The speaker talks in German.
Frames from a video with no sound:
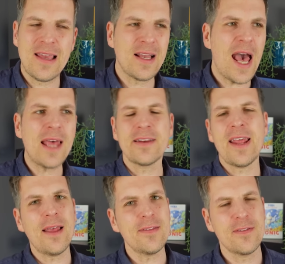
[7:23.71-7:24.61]
Ja, gerade in der
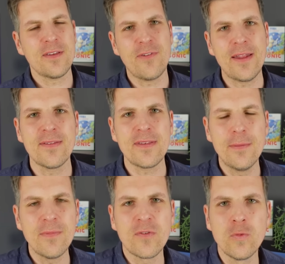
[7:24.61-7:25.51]
ersten Sequenz
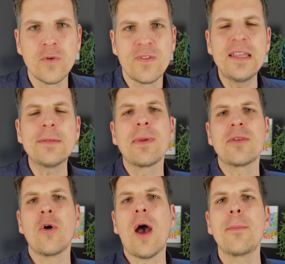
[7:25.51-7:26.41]
im Zug sieht
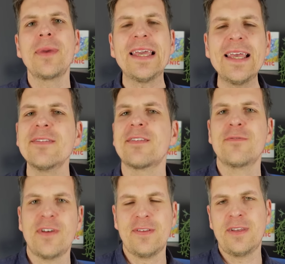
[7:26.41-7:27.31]
man noch am
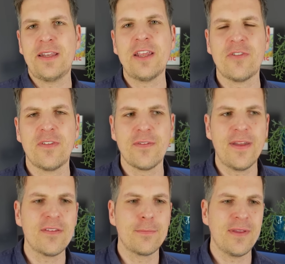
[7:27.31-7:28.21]
ehesten, was in den
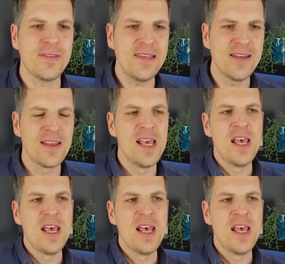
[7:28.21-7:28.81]
Actionsequenzen passiert,